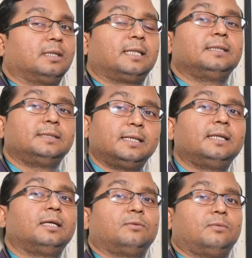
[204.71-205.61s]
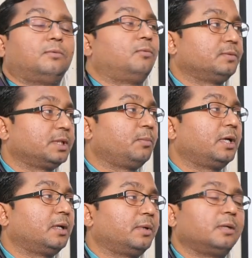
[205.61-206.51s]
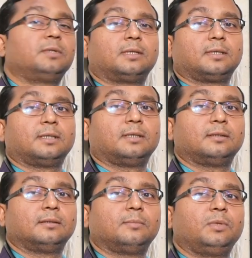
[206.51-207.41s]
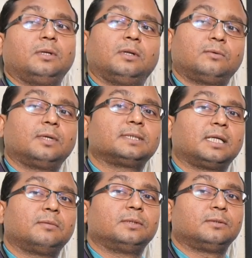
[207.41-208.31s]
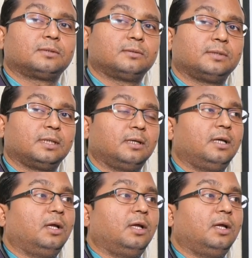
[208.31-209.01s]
అది జెనెటిక్ వంశపార్యపర్యం అంటారు దాన్ని పిల్లలకు కూడా చాలా మందికి వస్తుంది